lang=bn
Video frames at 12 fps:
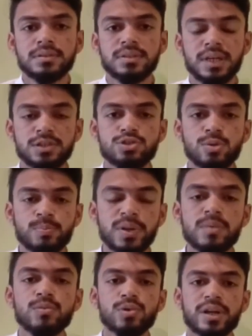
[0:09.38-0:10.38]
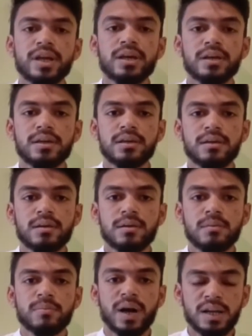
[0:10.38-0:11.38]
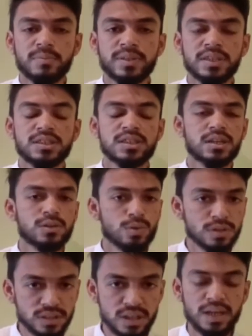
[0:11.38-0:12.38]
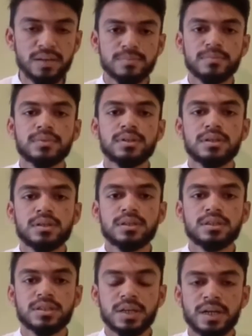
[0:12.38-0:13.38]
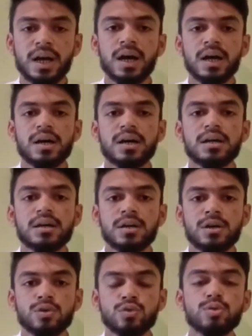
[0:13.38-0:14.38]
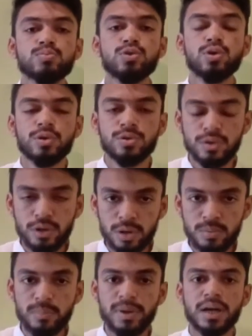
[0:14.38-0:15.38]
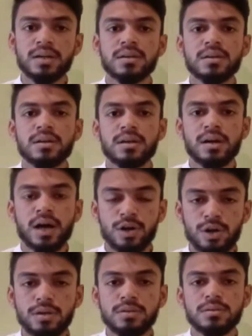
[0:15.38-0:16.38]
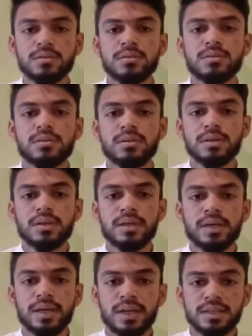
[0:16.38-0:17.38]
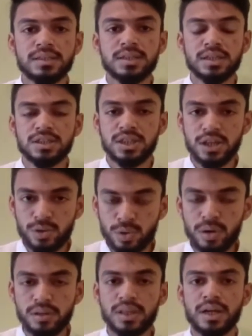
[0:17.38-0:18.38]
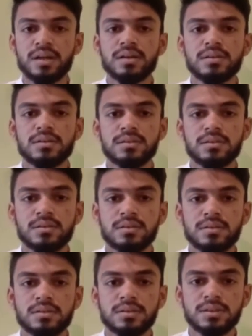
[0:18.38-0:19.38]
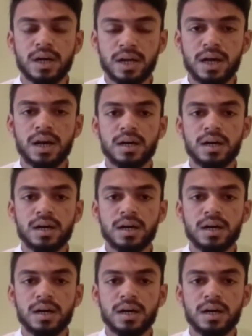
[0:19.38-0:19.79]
যে সুপ্রিম কোর্টে পাইল পিটিশন করছে সেটা খুব দুঃখনীয় ব্যাপার কারণ এ রাজ্যের শিক্ষকদের যারা